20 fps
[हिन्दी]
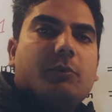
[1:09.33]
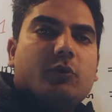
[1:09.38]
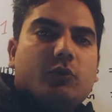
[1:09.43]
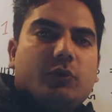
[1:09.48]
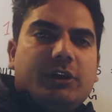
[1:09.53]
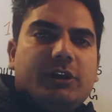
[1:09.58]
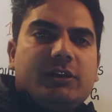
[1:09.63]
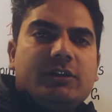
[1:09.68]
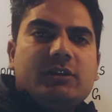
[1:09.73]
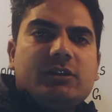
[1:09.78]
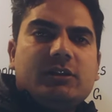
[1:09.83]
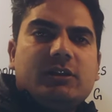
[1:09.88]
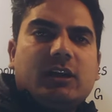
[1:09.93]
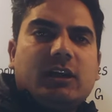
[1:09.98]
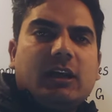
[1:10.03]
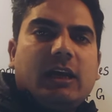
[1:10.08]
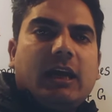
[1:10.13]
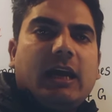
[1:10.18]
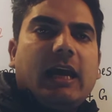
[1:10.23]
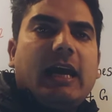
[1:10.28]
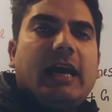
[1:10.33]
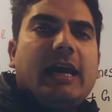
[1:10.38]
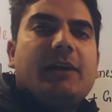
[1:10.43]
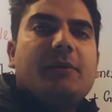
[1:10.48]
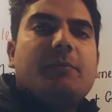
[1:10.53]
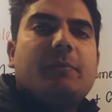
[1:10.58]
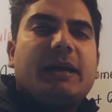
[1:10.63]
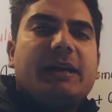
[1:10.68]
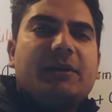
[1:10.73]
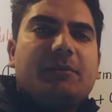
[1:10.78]
प्यूरिन
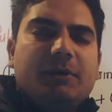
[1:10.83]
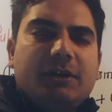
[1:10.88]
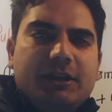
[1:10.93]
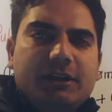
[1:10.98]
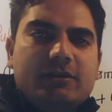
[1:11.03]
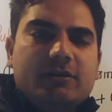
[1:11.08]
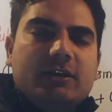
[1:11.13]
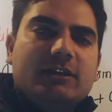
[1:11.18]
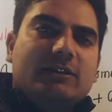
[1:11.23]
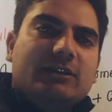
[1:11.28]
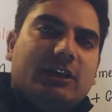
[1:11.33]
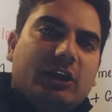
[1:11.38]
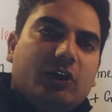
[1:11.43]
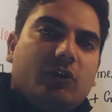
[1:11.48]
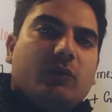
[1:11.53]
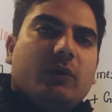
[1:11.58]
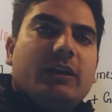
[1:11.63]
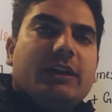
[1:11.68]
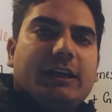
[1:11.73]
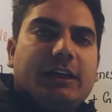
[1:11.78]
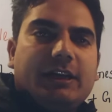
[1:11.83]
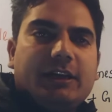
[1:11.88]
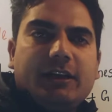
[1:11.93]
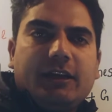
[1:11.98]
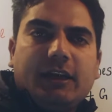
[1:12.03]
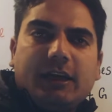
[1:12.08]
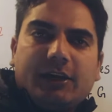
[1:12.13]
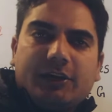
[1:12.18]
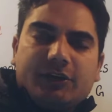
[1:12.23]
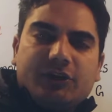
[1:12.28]
एंड पायरिमिडीन इज इक्वल
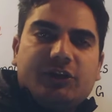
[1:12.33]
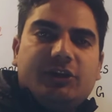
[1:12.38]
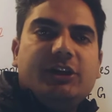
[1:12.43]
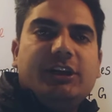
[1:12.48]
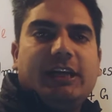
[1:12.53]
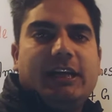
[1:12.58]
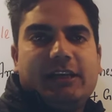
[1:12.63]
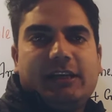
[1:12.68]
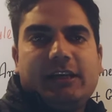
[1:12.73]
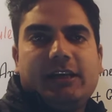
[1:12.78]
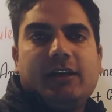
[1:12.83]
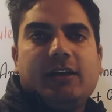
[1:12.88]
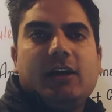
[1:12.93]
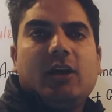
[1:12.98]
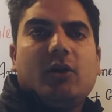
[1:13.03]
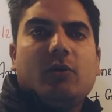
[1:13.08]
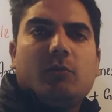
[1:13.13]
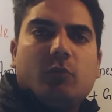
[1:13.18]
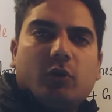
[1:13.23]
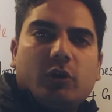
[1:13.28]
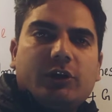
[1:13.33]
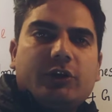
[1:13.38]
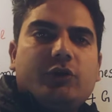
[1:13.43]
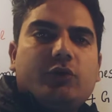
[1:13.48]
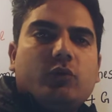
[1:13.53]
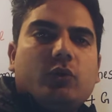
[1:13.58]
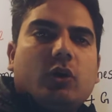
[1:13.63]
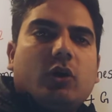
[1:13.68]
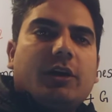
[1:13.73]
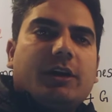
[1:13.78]
इन डीएनए
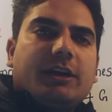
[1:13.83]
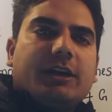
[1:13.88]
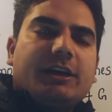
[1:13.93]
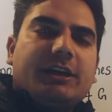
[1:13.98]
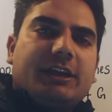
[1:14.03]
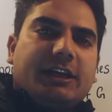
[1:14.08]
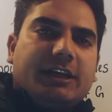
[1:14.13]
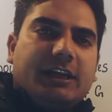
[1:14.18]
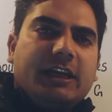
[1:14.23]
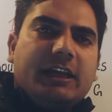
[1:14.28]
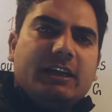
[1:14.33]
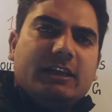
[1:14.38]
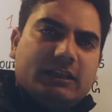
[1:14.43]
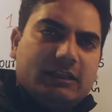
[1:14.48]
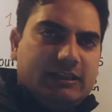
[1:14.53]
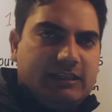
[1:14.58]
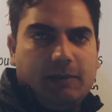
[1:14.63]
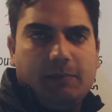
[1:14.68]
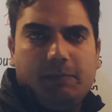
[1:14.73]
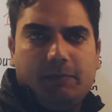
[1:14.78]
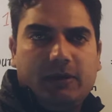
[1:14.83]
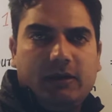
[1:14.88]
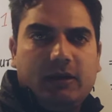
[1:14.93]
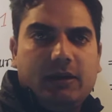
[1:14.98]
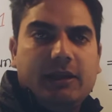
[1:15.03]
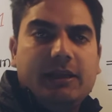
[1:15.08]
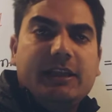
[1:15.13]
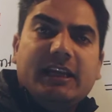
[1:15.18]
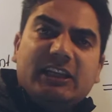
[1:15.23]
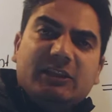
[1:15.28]
मॉलिक्यूल और इन डीएनए सैंपल
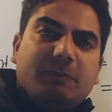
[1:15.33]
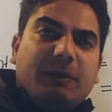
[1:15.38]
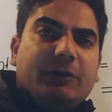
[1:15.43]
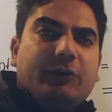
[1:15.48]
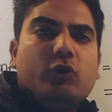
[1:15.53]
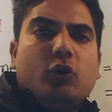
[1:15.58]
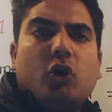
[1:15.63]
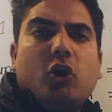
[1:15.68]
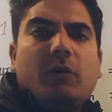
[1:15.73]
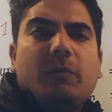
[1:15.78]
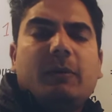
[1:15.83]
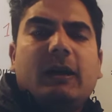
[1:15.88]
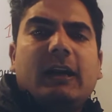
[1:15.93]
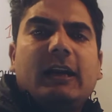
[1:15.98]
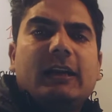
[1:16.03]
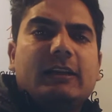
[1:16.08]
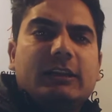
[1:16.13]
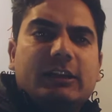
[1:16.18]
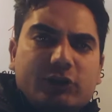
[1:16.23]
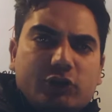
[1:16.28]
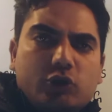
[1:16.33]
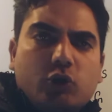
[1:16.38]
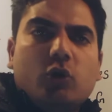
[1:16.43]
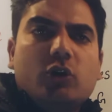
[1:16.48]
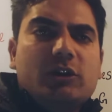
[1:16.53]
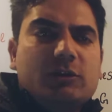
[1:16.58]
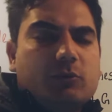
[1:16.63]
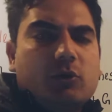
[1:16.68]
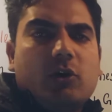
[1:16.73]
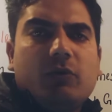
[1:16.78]
इरेस्पेक्टिव ऑफ द
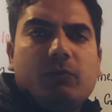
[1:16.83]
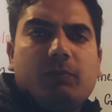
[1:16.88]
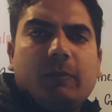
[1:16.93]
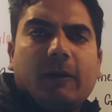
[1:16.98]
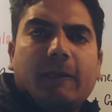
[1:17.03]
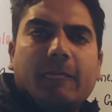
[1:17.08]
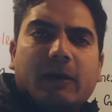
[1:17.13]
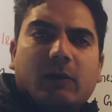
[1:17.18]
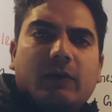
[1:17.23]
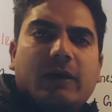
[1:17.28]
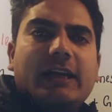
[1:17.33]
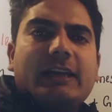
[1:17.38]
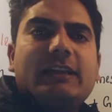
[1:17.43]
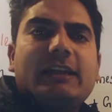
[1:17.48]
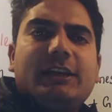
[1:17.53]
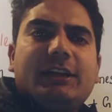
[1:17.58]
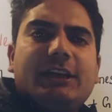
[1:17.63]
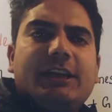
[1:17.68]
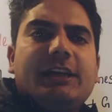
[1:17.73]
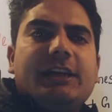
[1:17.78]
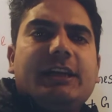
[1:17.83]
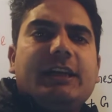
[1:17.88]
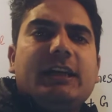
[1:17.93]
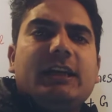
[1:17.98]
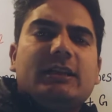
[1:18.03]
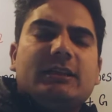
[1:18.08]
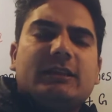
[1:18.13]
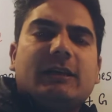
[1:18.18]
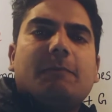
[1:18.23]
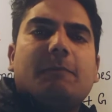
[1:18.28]
सोर्स फ्रॉम वायर द डीएनए
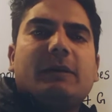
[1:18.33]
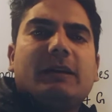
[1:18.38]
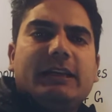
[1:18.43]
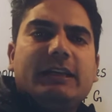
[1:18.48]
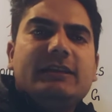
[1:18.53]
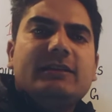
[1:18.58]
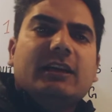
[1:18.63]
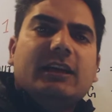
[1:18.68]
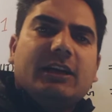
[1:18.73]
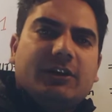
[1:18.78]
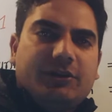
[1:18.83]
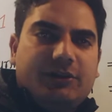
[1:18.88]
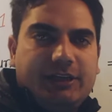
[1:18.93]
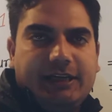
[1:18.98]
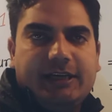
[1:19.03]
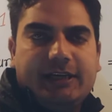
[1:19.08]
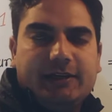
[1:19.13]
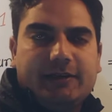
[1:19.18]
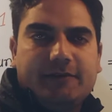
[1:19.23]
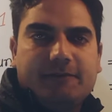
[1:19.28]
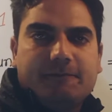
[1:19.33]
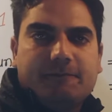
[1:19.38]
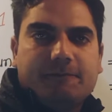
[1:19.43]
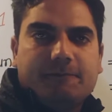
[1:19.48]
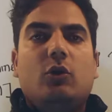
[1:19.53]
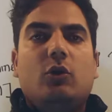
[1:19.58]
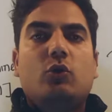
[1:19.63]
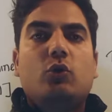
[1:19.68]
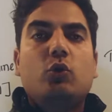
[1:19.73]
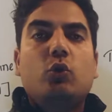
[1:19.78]
सैंपल इज टेकन
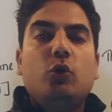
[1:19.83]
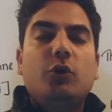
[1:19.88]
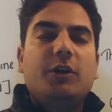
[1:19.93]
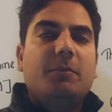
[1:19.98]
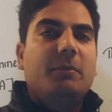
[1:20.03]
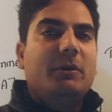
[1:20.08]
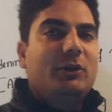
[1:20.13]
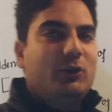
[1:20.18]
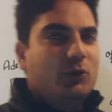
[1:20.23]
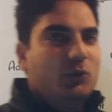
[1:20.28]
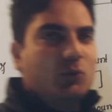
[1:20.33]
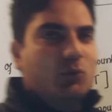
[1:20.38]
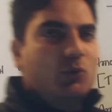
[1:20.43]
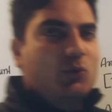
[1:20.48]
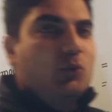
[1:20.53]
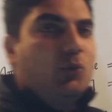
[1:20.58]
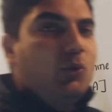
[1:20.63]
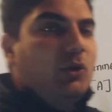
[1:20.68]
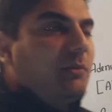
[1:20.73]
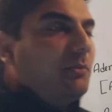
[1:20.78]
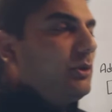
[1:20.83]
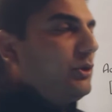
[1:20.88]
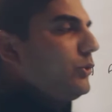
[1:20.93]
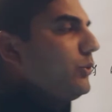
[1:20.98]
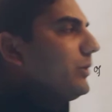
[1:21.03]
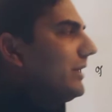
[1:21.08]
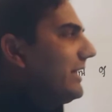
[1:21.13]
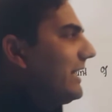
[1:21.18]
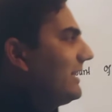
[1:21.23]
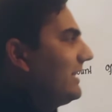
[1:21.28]
रूल नंबर टू रूल नंबर
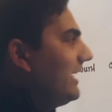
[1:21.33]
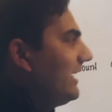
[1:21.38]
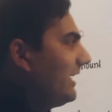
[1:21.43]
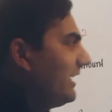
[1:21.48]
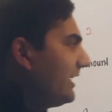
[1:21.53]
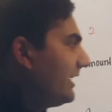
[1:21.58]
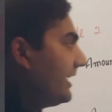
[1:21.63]
टू क्या कहता है कि